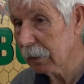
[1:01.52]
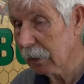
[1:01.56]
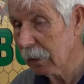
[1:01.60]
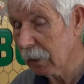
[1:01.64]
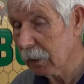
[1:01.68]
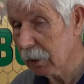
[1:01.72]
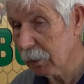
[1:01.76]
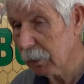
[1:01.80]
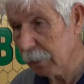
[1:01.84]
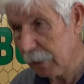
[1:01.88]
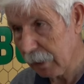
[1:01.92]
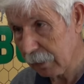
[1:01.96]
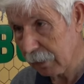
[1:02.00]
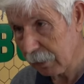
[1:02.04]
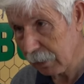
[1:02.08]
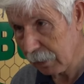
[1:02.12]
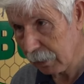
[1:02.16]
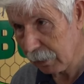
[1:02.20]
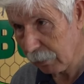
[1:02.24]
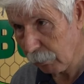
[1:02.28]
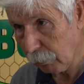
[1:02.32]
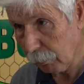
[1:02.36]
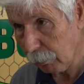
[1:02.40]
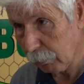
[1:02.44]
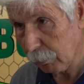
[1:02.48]
yağış birazcık
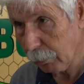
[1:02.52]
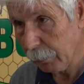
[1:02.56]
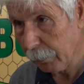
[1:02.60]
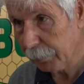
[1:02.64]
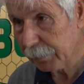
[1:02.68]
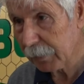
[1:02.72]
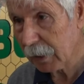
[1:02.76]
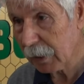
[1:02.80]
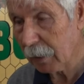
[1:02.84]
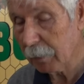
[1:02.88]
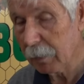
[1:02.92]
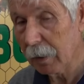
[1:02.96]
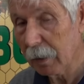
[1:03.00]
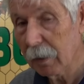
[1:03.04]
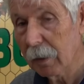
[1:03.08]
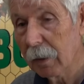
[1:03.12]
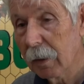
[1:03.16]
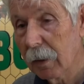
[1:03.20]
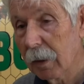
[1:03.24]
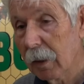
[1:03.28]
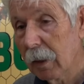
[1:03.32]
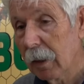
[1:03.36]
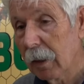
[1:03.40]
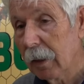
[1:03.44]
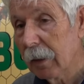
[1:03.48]
kıt oldu ama
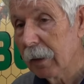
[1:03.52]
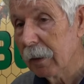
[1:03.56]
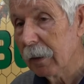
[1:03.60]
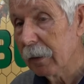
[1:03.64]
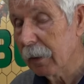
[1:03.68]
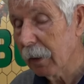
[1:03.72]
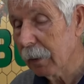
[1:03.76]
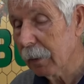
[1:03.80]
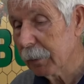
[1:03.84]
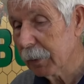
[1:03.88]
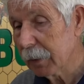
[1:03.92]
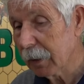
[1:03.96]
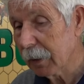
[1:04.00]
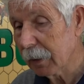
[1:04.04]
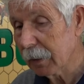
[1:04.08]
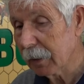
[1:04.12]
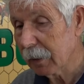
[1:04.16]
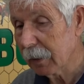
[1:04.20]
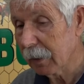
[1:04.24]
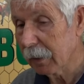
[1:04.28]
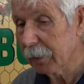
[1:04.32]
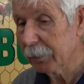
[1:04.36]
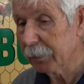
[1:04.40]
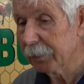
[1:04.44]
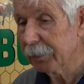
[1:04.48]

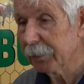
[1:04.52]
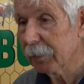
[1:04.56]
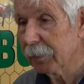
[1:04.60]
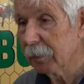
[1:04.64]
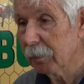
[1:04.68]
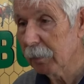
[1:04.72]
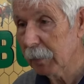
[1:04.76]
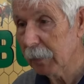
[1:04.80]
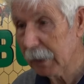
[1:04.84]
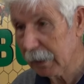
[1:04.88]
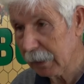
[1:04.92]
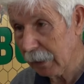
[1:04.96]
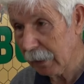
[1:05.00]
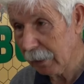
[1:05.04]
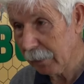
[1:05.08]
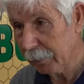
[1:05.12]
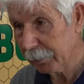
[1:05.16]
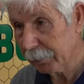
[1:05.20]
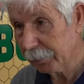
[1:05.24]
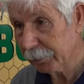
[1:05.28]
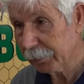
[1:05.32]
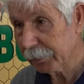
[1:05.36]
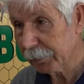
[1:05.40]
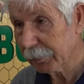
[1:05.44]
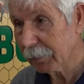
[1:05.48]
Lapseki, Biga,
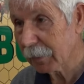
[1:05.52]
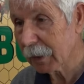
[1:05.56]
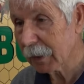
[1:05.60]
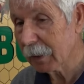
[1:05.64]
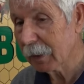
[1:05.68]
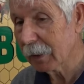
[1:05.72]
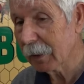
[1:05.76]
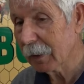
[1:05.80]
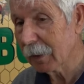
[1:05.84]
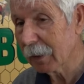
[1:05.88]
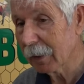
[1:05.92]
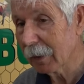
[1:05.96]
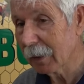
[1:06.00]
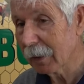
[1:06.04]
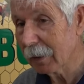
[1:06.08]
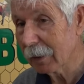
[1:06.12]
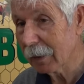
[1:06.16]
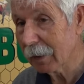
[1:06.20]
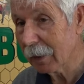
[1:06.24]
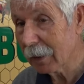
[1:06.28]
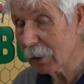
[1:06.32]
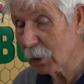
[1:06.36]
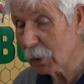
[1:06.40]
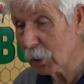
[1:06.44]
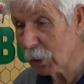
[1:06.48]
e,
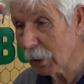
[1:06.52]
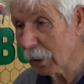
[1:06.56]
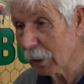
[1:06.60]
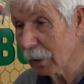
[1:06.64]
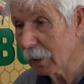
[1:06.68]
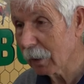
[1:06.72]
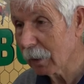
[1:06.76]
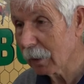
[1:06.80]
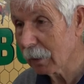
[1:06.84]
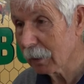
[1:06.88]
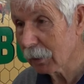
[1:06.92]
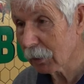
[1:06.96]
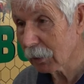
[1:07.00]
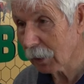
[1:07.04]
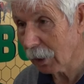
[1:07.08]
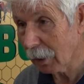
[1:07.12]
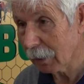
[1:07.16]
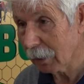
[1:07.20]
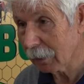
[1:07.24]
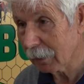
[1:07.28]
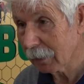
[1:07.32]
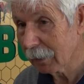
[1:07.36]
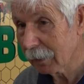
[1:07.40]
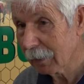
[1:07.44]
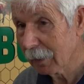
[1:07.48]
Yenice,
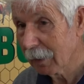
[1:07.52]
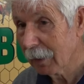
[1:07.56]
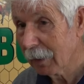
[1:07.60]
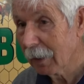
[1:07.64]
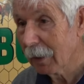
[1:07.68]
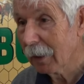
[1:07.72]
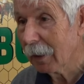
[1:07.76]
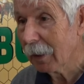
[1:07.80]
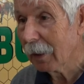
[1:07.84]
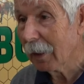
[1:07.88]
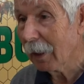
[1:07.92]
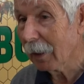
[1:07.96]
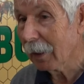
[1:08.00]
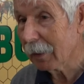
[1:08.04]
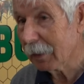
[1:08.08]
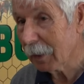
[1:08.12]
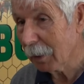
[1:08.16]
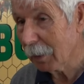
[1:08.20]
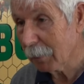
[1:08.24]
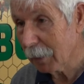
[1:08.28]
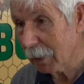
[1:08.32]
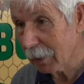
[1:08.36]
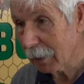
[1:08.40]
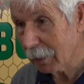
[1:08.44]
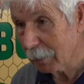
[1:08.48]
Çan
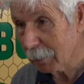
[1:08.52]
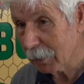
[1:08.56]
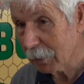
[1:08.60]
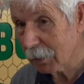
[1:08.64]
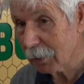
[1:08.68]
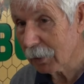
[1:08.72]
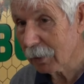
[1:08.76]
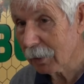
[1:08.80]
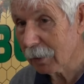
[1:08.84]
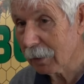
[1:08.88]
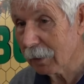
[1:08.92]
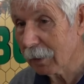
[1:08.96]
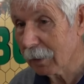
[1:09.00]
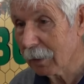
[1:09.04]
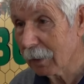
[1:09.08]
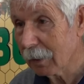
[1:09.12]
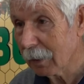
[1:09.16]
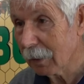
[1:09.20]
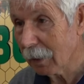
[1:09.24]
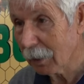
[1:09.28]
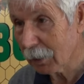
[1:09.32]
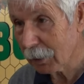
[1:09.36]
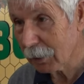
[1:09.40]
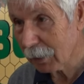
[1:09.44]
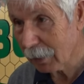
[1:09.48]
hatta Bayramiç e,
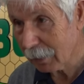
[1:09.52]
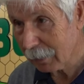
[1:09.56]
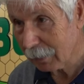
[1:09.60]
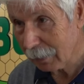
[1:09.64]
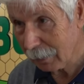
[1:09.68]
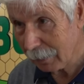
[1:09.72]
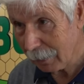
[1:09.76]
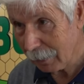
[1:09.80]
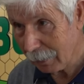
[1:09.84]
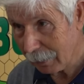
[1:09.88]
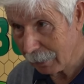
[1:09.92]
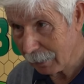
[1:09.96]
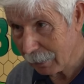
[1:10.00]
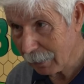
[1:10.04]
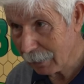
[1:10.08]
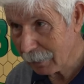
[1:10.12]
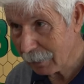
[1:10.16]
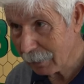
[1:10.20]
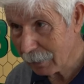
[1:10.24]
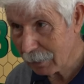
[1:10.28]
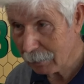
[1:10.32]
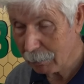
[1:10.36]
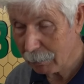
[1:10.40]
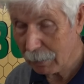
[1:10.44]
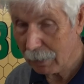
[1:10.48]
yağıştan yeteri kadar
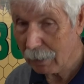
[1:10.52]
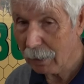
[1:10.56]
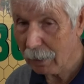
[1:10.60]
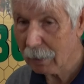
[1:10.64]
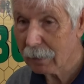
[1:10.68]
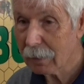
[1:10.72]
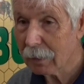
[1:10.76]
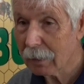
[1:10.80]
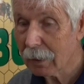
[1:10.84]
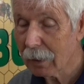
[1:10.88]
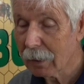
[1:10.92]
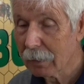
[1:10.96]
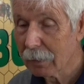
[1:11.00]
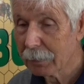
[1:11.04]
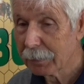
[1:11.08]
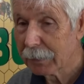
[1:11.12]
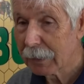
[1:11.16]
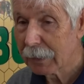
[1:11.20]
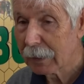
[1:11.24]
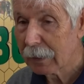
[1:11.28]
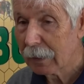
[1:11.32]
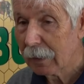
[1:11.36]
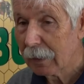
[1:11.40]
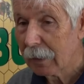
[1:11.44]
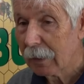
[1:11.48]
nasibini aldılar.
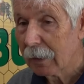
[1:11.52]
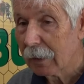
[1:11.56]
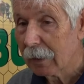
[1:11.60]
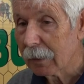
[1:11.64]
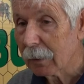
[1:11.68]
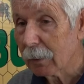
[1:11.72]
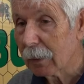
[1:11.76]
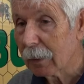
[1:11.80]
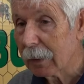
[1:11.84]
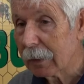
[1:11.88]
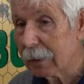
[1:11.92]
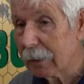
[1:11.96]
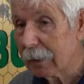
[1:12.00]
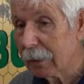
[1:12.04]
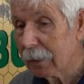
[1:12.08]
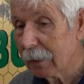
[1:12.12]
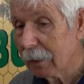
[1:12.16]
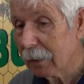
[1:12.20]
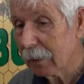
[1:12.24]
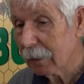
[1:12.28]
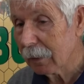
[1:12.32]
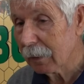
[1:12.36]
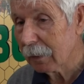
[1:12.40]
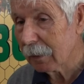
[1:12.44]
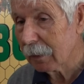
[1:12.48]

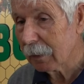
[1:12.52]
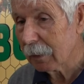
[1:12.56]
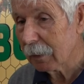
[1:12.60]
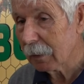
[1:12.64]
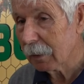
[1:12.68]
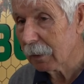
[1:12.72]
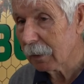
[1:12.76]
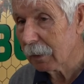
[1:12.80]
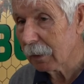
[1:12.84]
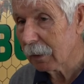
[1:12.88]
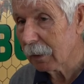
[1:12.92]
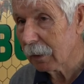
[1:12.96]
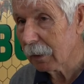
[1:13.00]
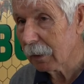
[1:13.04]
Dolayısıyla e,